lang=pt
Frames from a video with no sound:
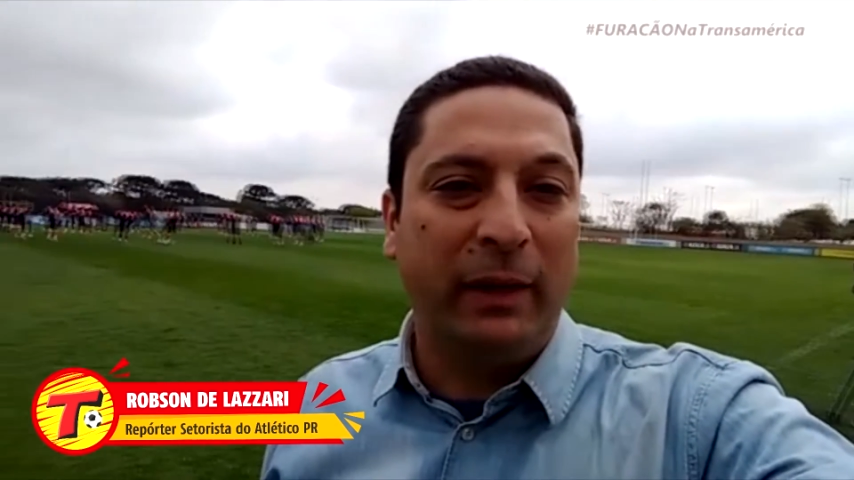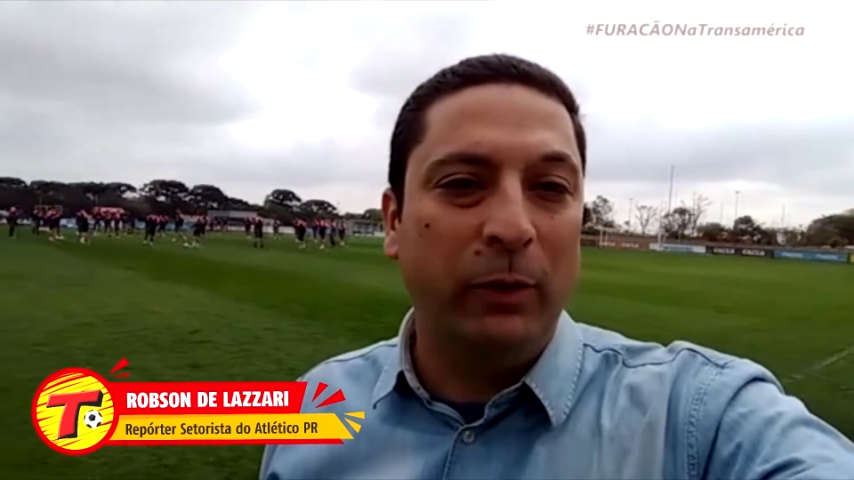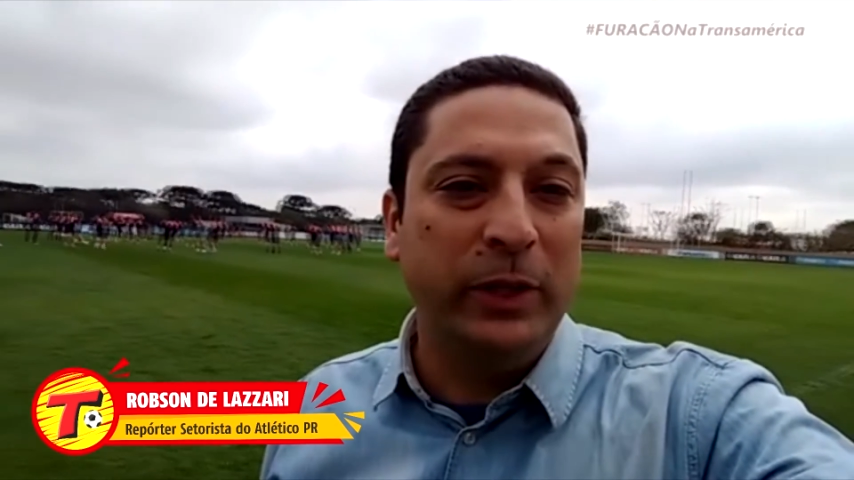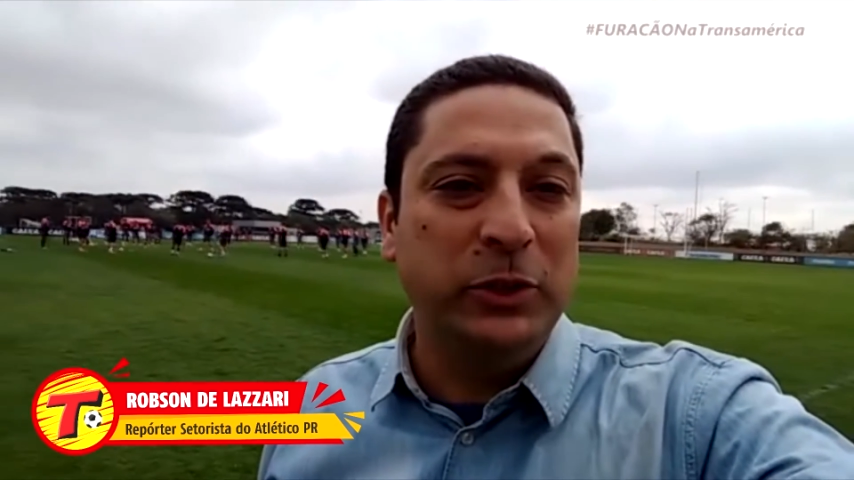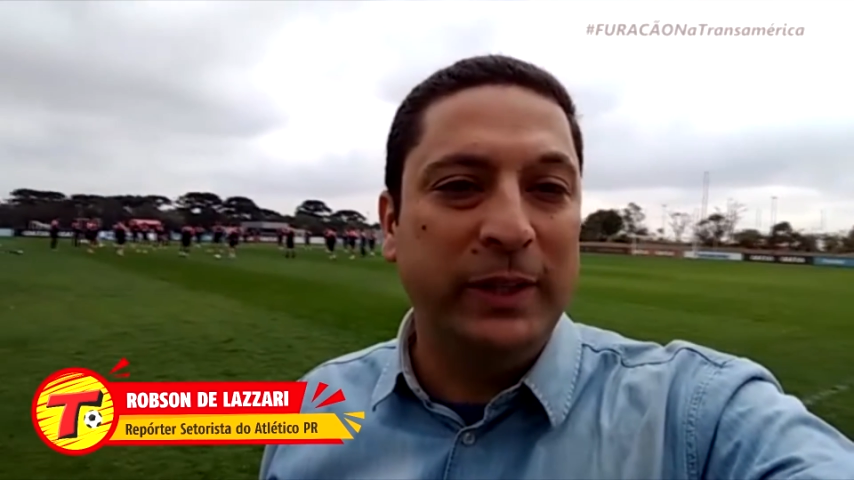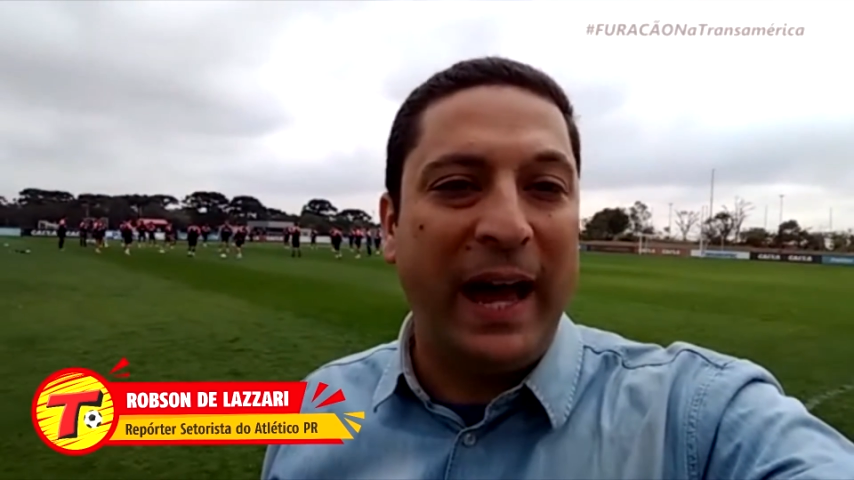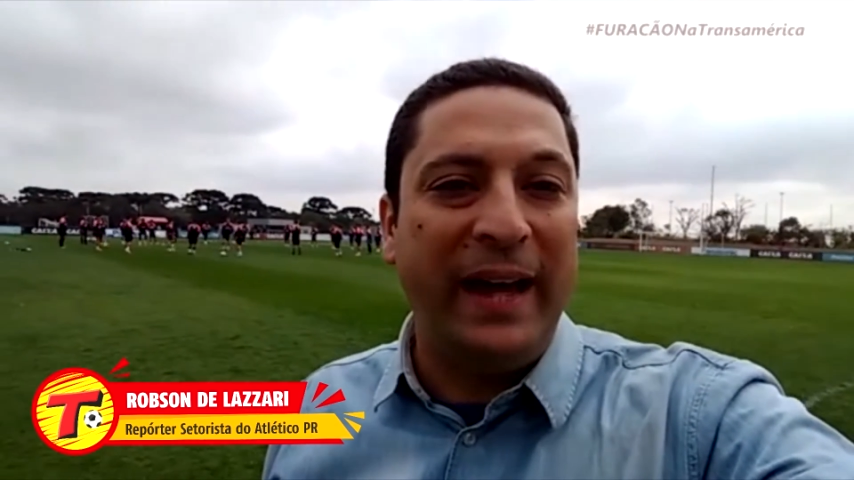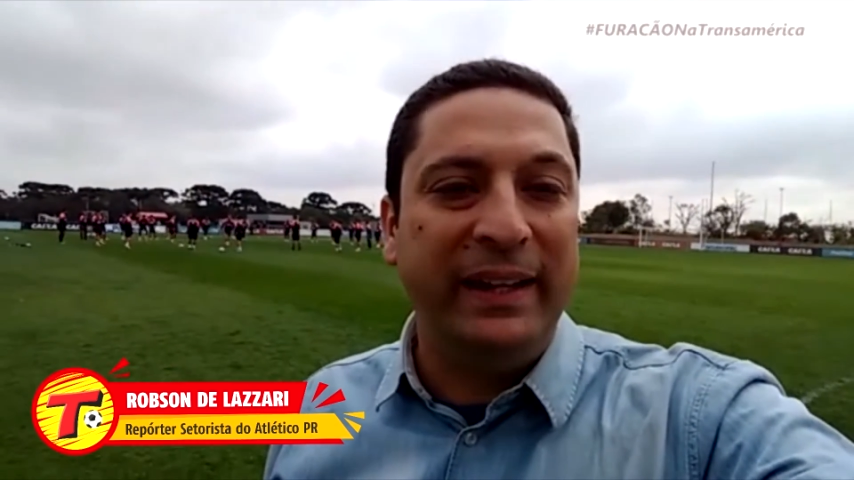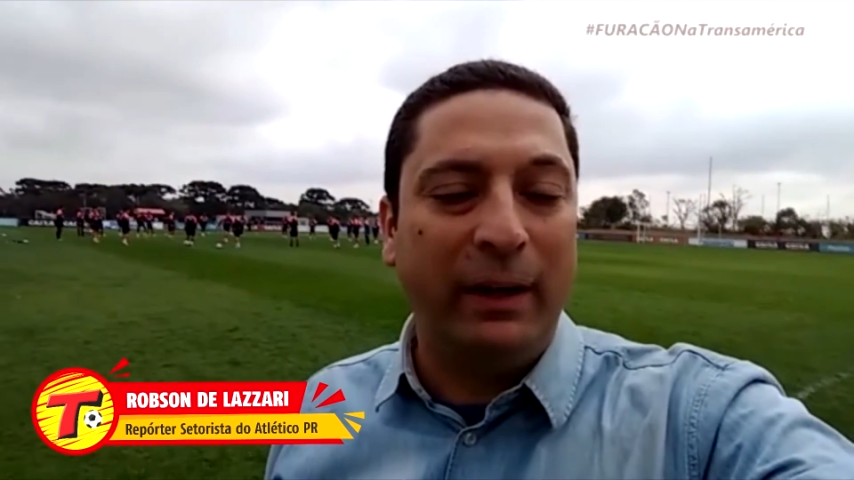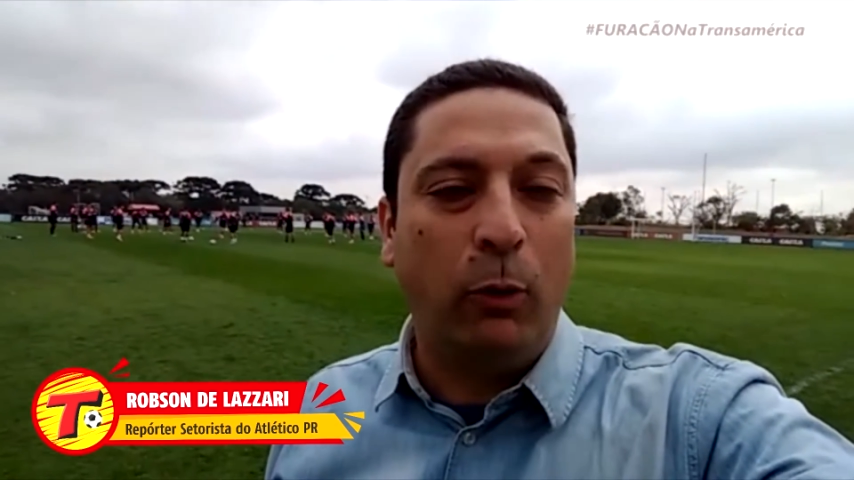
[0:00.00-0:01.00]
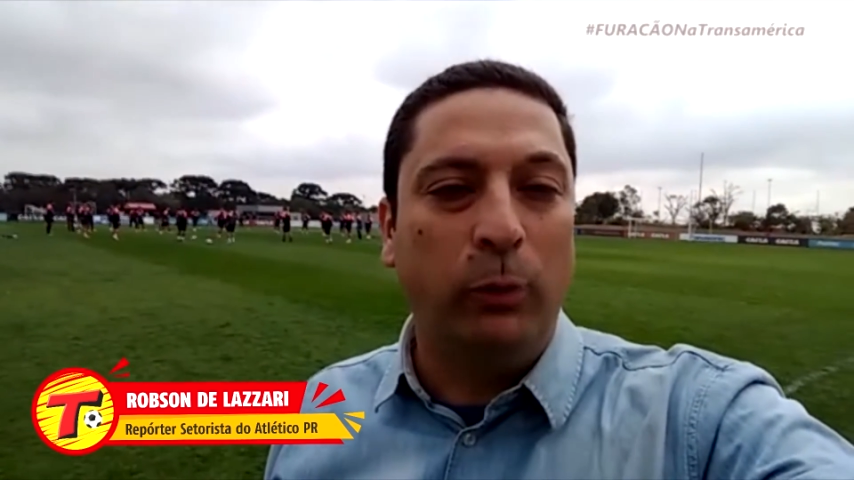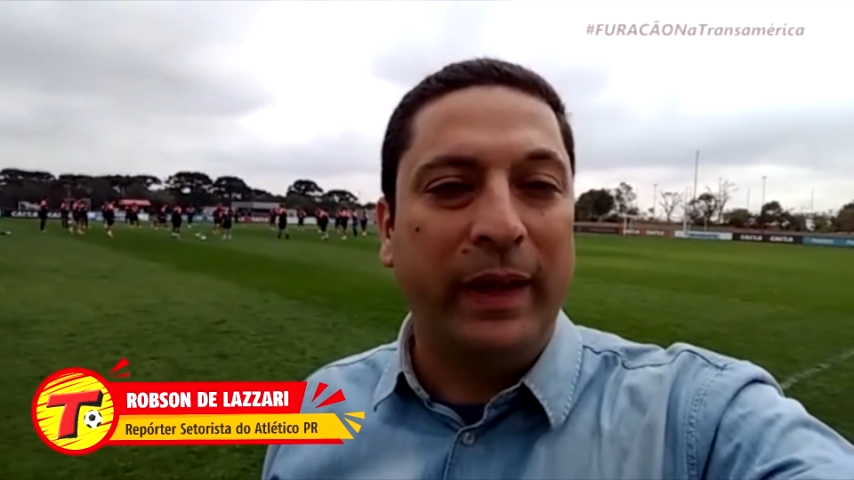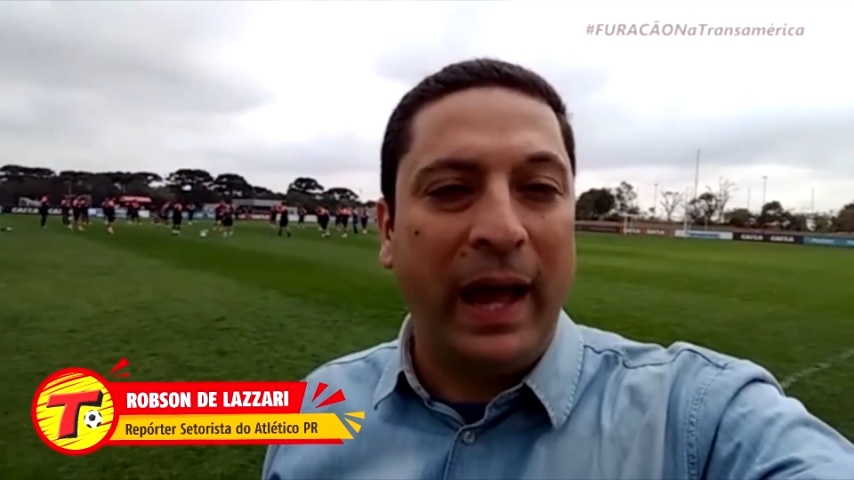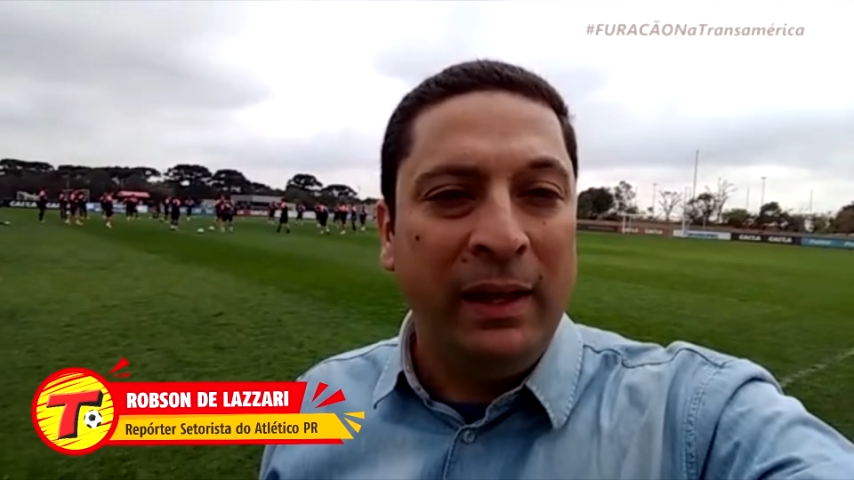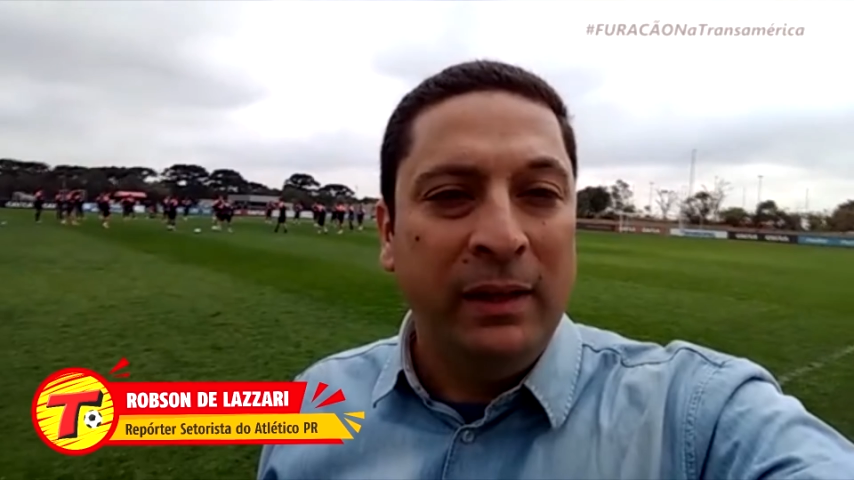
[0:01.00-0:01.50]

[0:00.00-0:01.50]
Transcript: noite, na Arena Condá,